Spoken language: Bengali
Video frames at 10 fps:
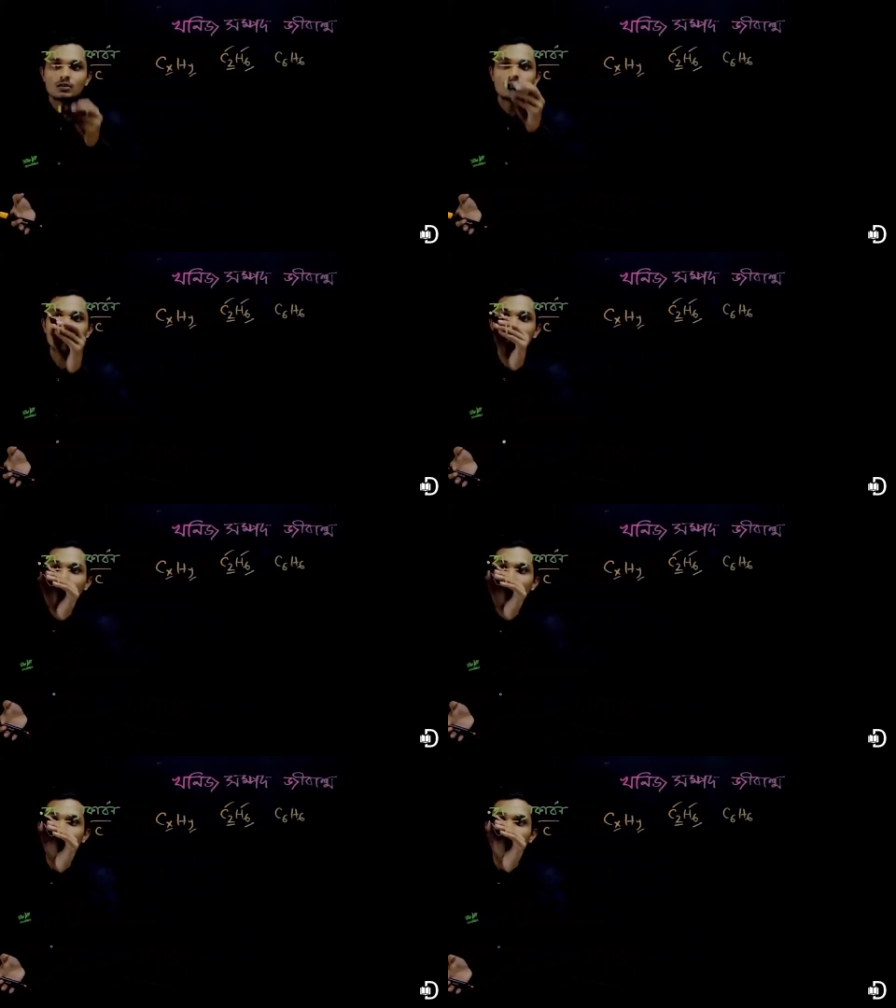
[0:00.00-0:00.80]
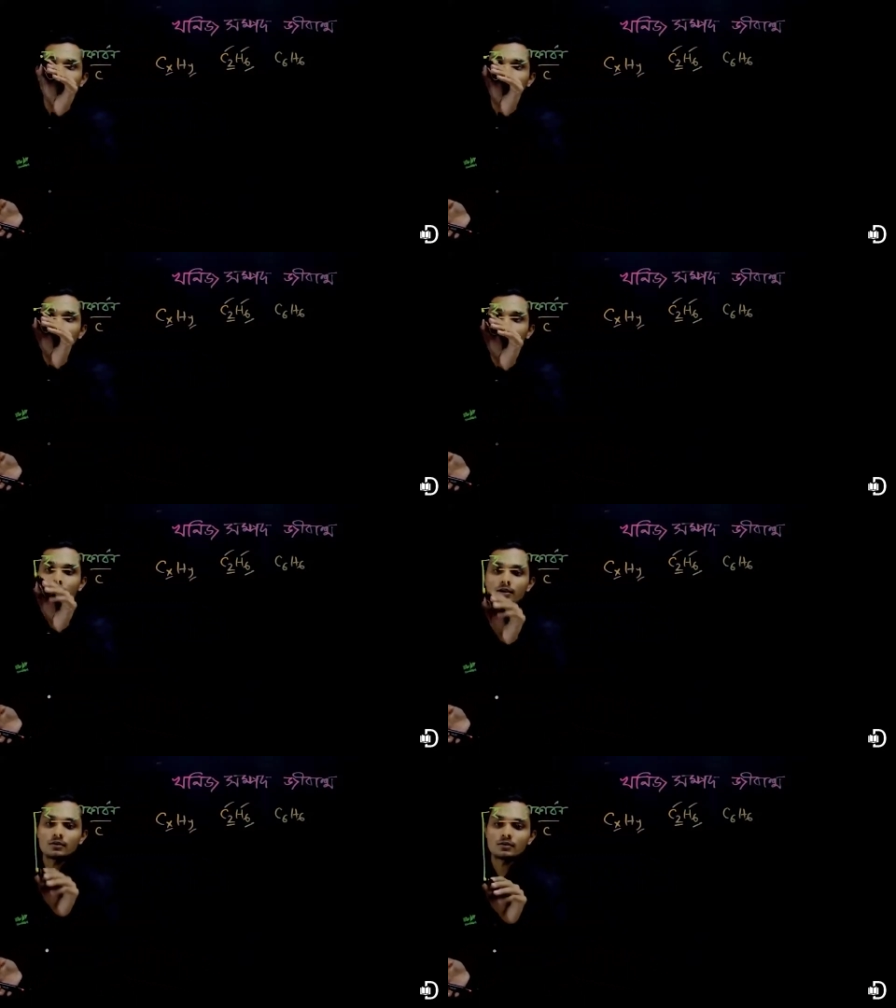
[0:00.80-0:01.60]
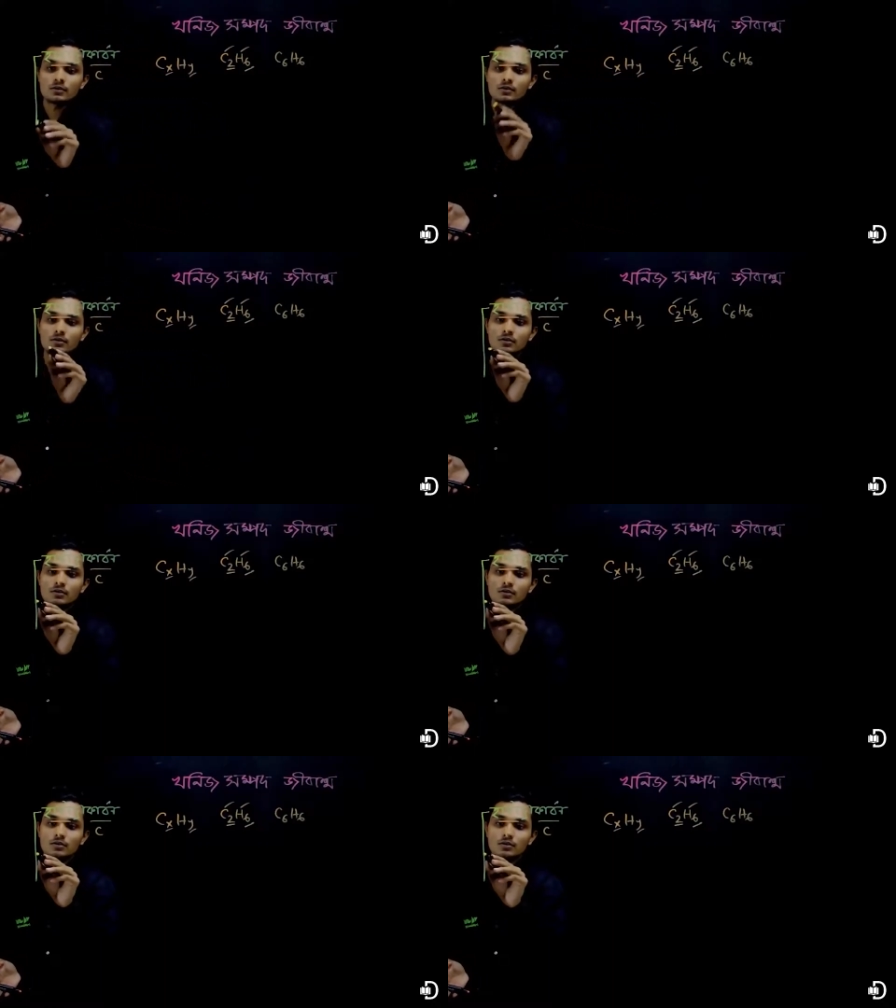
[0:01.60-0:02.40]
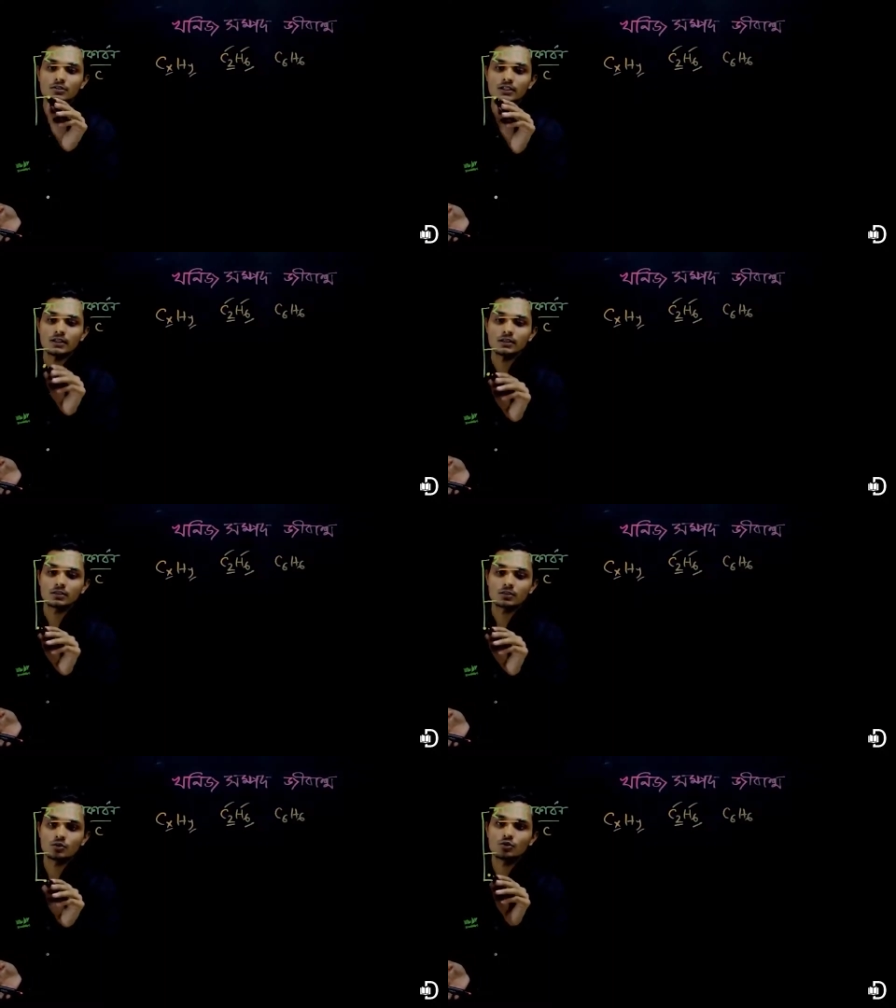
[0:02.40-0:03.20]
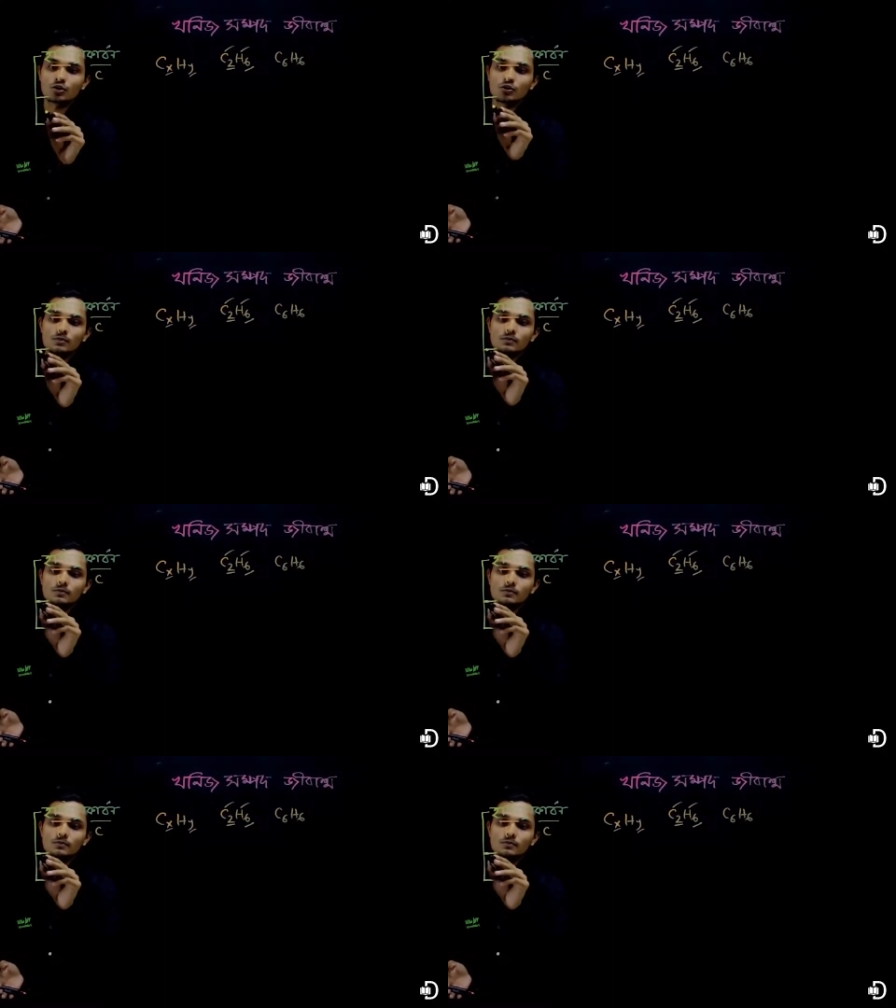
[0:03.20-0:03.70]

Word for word: তো এই হাইড্রোকার্বনের হচ্ছে দুই রকম